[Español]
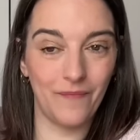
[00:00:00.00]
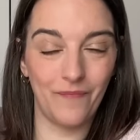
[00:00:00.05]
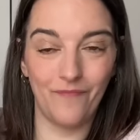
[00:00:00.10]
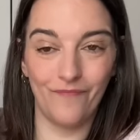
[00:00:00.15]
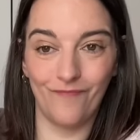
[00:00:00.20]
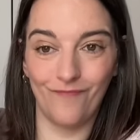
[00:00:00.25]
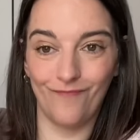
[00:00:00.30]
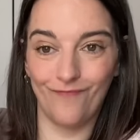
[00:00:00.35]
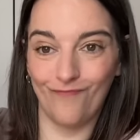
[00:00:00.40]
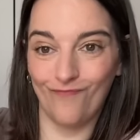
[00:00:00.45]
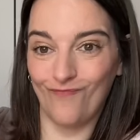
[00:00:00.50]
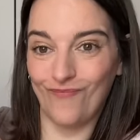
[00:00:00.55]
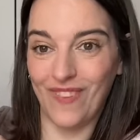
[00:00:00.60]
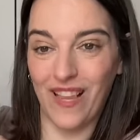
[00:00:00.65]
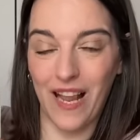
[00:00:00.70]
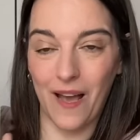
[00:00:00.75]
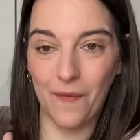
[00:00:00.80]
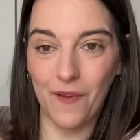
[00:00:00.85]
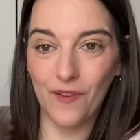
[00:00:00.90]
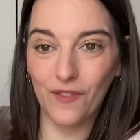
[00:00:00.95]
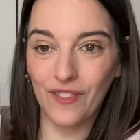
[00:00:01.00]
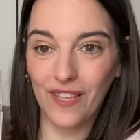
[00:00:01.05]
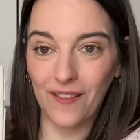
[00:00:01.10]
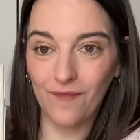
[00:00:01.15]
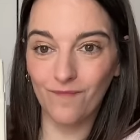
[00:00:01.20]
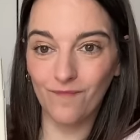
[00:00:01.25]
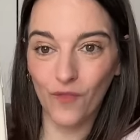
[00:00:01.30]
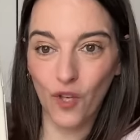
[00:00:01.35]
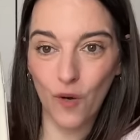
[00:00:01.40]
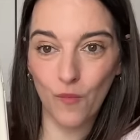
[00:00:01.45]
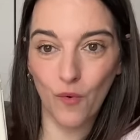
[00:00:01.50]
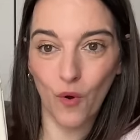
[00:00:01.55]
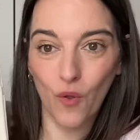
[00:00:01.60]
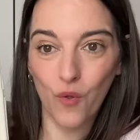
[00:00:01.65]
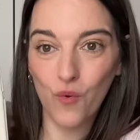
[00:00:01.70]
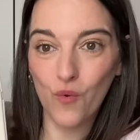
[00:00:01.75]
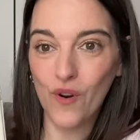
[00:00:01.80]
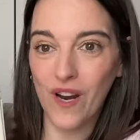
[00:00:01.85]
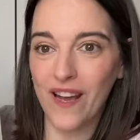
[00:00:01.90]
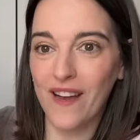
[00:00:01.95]
mm, la veo tan como
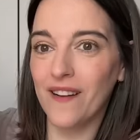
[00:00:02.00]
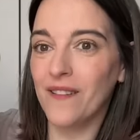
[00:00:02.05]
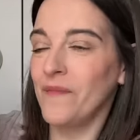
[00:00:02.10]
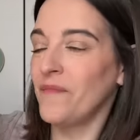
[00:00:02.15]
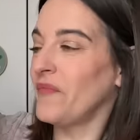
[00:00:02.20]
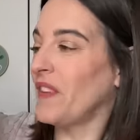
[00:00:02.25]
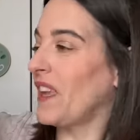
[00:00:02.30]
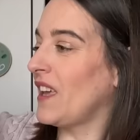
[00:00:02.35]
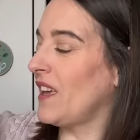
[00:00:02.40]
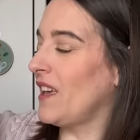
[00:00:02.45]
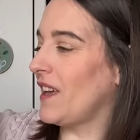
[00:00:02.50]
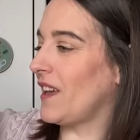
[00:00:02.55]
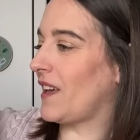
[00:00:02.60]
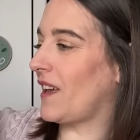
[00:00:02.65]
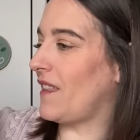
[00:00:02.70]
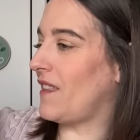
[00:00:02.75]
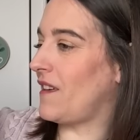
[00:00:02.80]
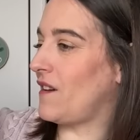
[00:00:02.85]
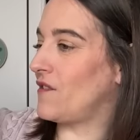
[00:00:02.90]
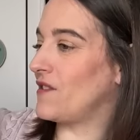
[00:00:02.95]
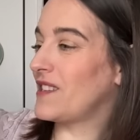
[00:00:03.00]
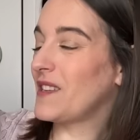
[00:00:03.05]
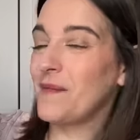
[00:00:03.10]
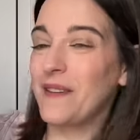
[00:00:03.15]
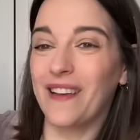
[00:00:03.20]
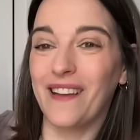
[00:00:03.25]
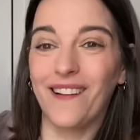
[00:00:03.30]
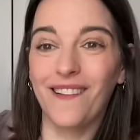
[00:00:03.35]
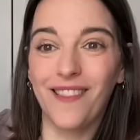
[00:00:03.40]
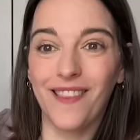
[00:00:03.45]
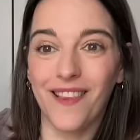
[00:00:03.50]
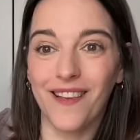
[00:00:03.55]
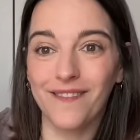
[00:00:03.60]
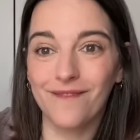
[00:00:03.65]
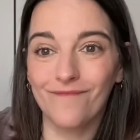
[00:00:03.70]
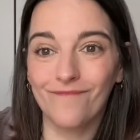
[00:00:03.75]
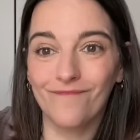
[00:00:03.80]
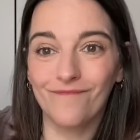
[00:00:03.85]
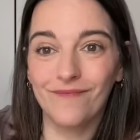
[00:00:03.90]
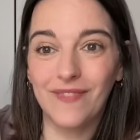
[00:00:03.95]
dura, que digo, es que me
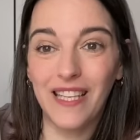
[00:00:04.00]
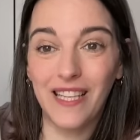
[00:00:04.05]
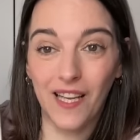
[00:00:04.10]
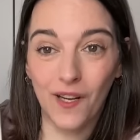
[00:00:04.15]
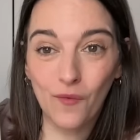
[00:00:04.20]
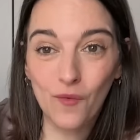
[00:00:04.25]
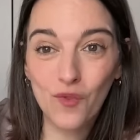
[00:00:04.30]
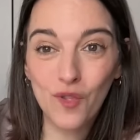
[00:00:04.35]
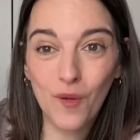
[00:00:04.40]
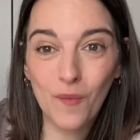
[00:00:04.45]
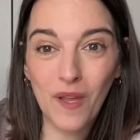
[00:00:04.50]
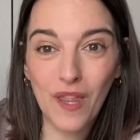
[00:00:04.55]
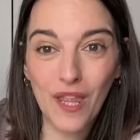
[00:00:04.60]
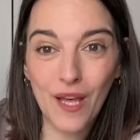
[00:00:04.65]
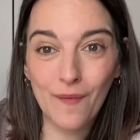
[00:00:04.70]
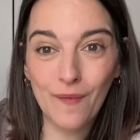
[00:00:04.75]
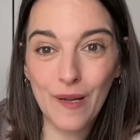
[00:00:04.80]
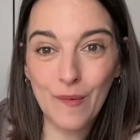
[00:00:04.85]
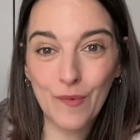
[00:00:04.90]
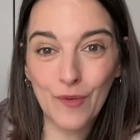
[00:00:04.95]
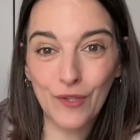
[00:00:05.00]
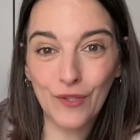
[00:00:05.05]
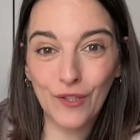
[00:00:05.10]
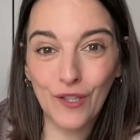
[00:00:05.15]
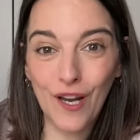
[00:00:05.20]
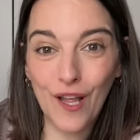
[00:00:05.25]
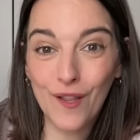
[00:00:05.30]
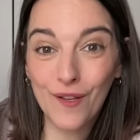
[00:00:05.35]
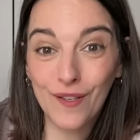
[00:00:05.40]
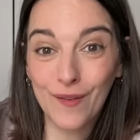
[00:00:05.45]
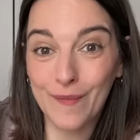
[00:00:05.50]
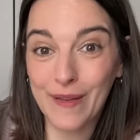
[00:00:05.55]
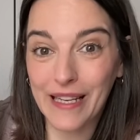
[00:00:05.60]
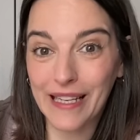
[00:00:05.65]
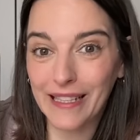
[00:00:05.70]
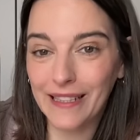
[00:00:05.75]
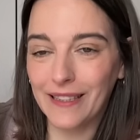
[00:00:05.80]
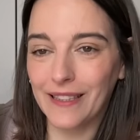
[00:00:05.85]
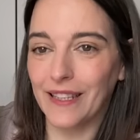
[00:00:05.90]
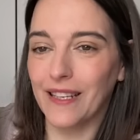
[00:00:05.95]
encanta. Y tan customizable, por otro lado, que me
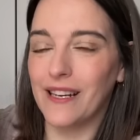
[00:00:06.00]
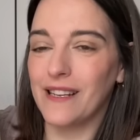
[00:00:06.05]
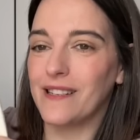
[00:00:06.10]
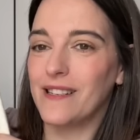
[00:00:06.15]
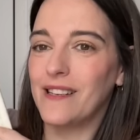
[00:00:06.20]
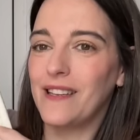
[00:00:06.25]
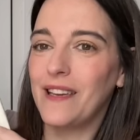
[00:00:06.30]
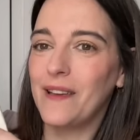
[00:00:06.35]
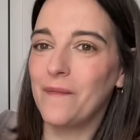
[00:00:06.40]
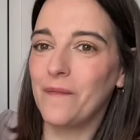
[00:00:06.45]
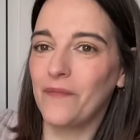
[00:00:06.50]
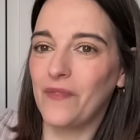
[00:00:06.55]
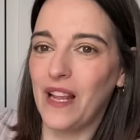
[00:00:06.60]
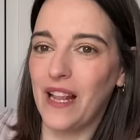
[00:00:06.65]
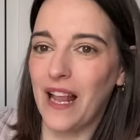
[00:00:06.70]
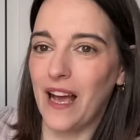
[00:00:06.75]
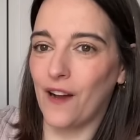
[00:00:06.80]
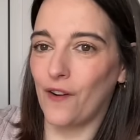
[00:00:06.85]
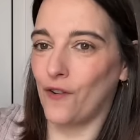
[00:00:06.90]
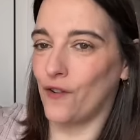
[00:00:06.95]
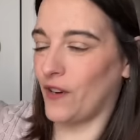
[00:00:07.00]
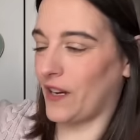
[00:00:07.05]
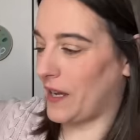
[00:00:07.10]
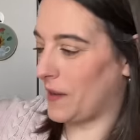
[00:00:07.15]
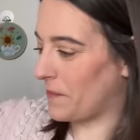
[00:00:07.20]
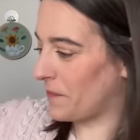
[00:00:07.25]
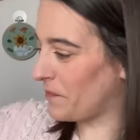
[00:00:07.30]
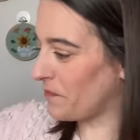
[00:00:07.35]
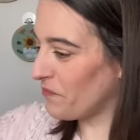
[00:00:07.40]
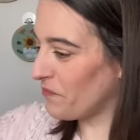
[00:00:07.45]
encanta. Así que la cogí.